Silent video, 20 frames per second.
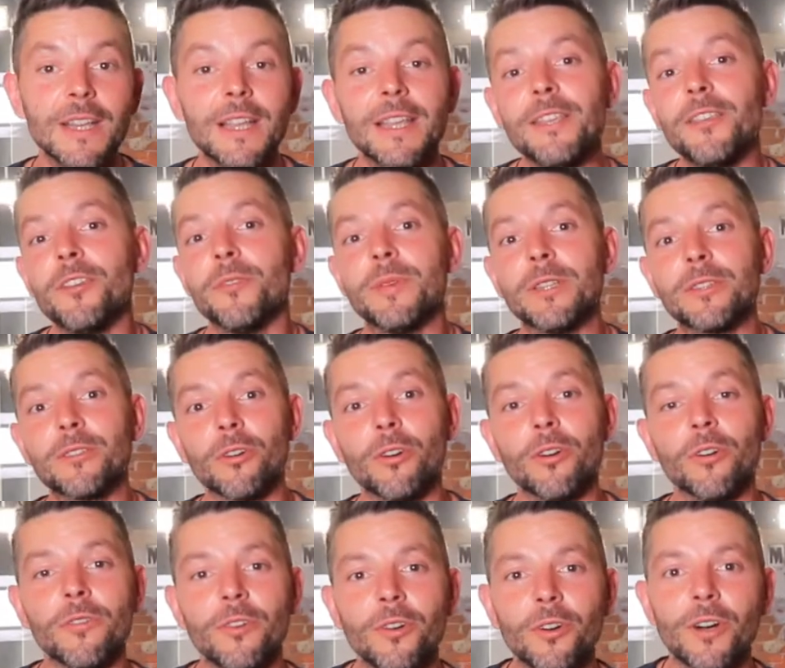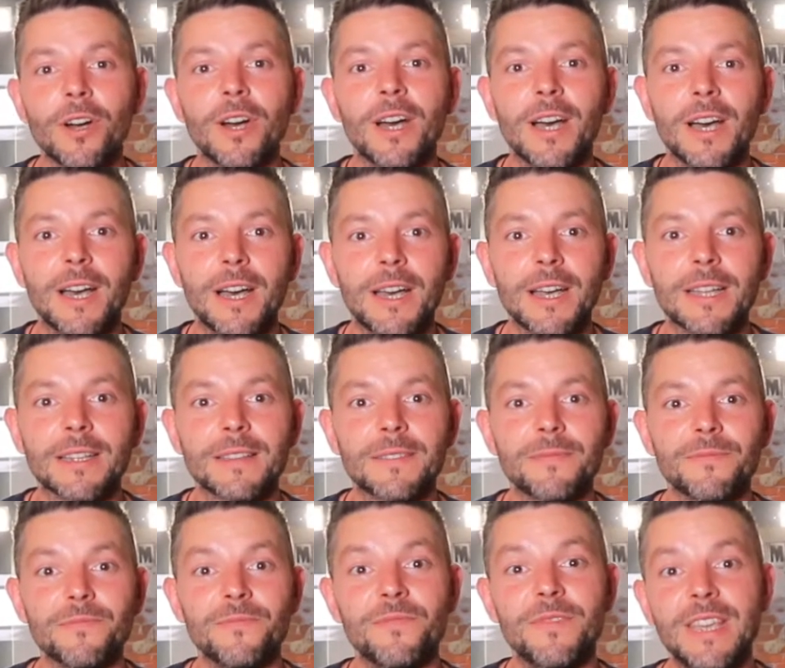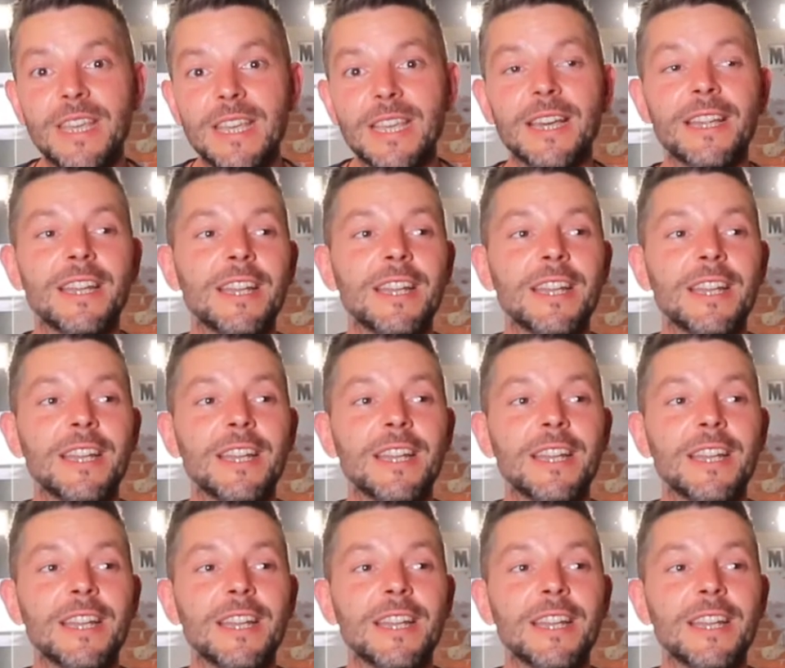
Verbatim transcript: Io mi trovo a Via